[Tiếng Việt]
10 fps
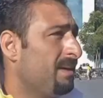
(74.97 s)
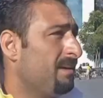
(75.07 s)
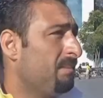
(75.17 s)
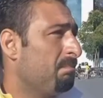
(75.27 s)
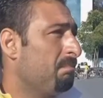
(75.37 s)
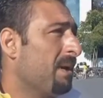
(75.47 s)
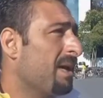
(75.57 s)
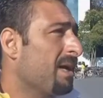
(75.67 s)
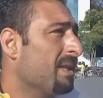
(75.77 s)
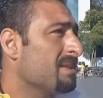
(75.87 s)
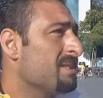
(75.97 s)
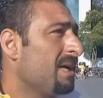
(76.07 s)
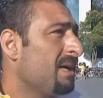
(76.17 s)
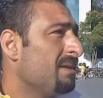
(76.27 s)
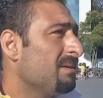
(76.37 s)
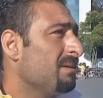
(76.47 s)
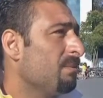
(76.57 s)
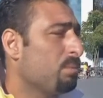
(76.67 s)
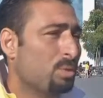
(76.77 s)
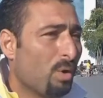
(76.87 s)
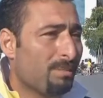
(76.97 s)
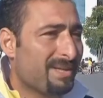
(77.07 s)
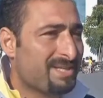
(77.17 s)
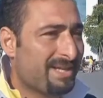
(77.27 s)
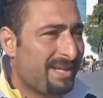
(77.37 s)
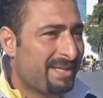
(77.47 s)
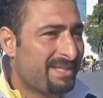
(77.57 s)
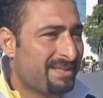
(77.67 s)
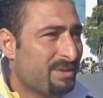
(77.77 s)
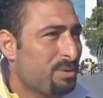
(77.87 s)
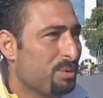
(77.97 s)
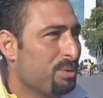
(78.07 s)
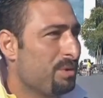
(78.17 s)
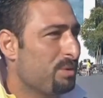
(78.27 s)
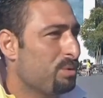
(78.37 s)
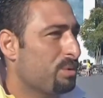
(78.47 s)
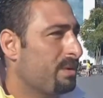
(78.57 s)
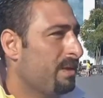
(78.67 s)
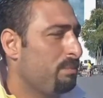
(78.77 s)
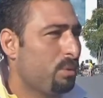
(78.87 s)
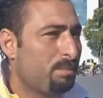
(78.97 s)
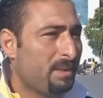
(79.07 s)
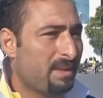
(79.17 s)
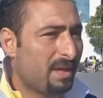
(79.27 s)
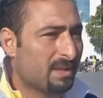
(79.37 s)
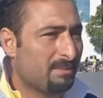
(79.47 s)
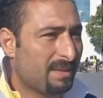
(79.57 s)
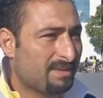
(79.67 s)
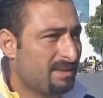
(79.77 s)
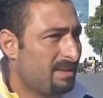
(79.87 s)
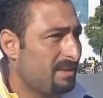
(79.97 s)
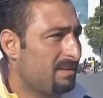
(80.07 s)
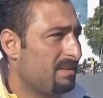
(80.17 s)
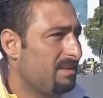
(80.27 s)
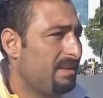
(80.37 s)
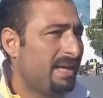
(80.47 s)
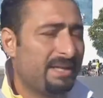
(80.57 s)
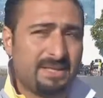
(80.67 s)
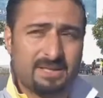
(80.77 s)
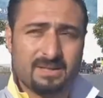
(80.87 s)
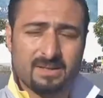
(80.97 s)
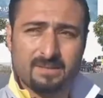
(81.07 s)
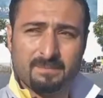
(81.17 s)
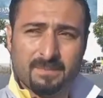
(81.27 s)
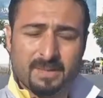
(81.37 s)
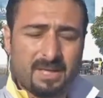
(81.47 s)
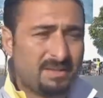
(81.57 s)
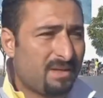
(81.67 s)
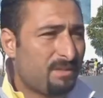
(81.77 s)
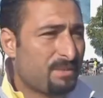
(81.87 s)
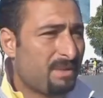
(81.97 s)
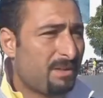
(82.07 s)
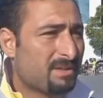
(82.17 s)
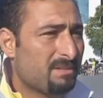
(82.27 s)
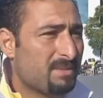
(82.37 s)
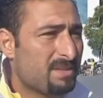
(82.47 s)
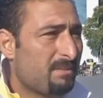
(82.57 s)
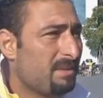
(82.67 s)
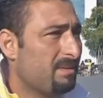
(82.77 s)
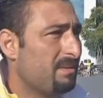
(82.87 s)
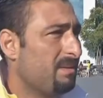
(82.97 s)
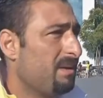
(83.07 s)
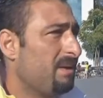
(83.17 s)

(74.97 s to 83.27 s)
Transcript: trong tháng 6 nói rằng chung quanh là những nước chiến tranh nhưng Thổ Nhĩ Kỳ đang tiến bộ. Ông ta nghĩ rằng đáng lẽ thành phố Istanbul được trao quyền tổ chức